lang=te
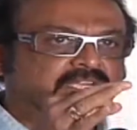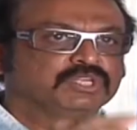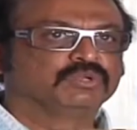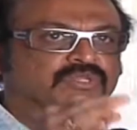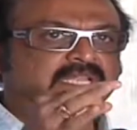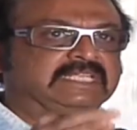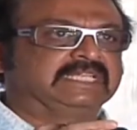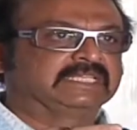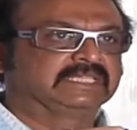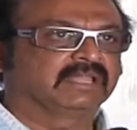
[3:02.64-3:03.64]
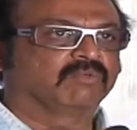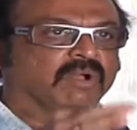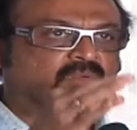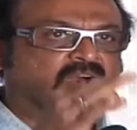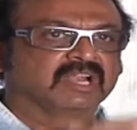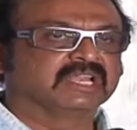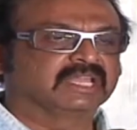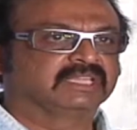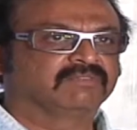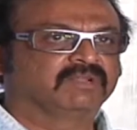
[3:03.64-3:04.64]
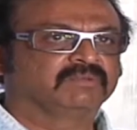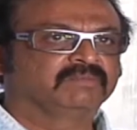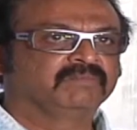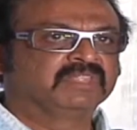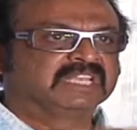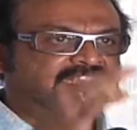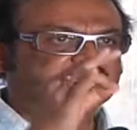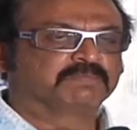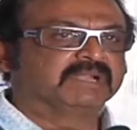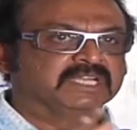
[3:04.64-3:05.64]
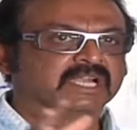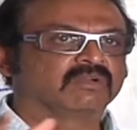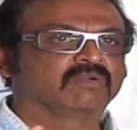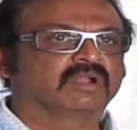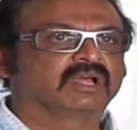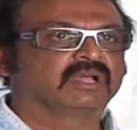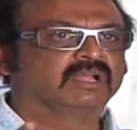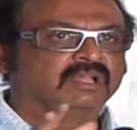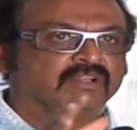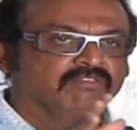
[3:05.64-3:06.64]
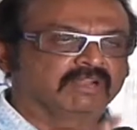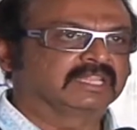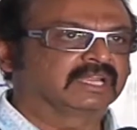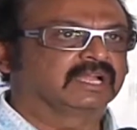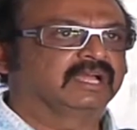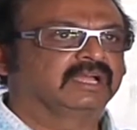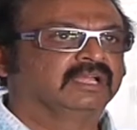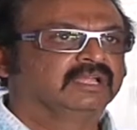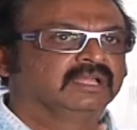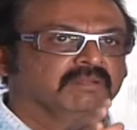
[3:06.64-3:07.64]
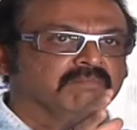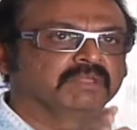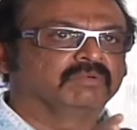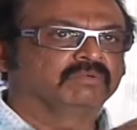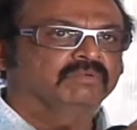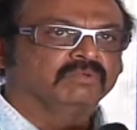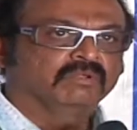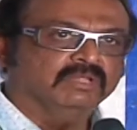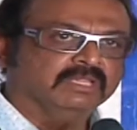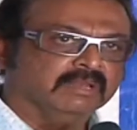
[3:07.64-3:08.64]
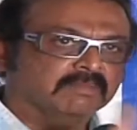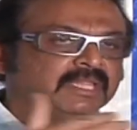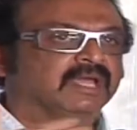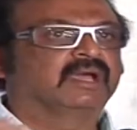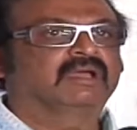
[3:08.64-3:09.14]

ఇష్యూస్ రైజ్ చేస్తే ఒక వార్నింగ్ ఇవ్వడం సస్పెండ్ చేయడం కూడా ఫర్దర్గా మేము దీని మీద